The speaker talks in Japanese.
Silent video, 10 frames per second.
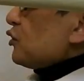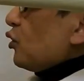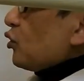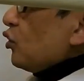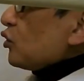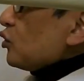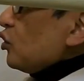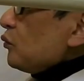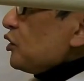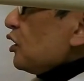どこを
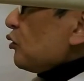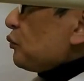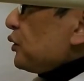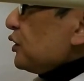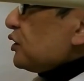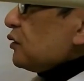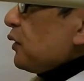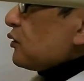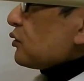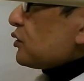どう見ても PC
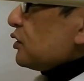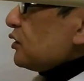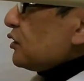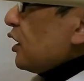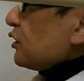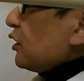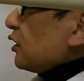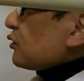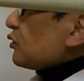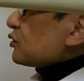版の Twitter に
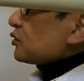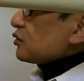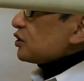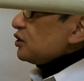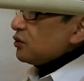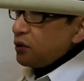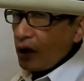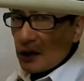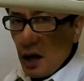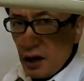変更する機能
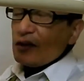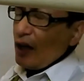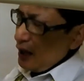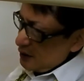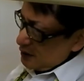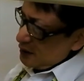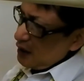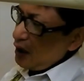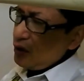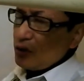がない。なん
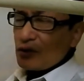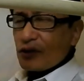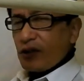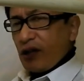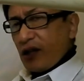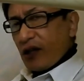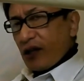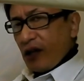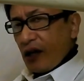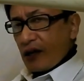だよ、
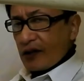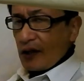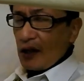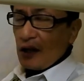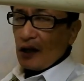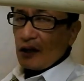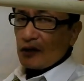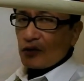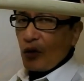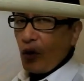Twitter さ
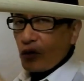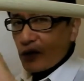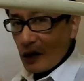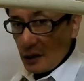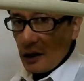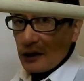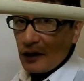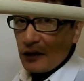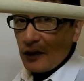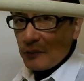んと嘆い
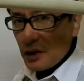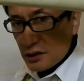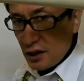ていた皆